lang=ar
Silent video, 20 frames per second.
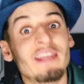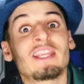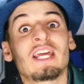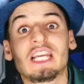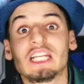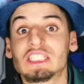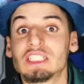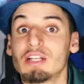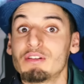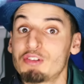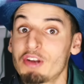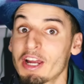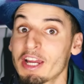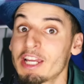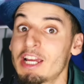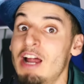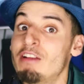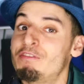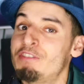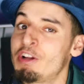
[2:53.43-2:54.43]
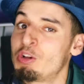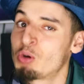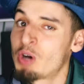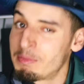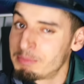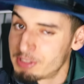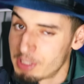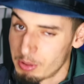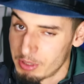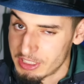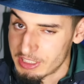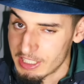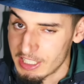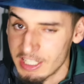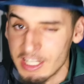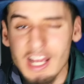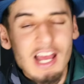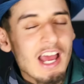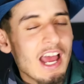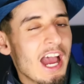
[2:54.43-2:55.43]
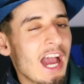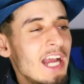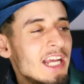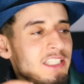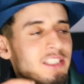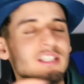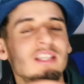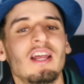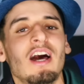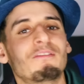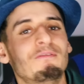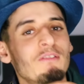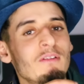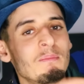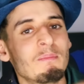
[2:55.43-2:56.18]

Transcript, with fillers: ان كاس افريقيا 2025 عاد تلعب في